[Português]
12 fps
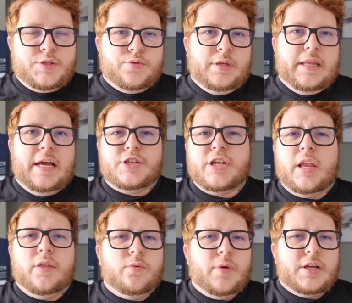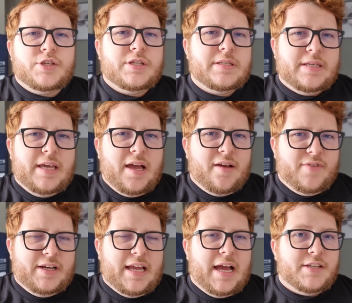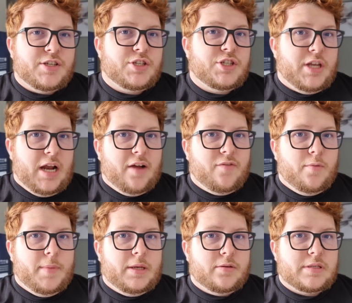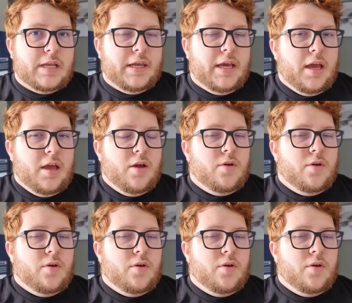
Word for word: sua idade, ela nunca dizia a verdade, tirava ao menos ali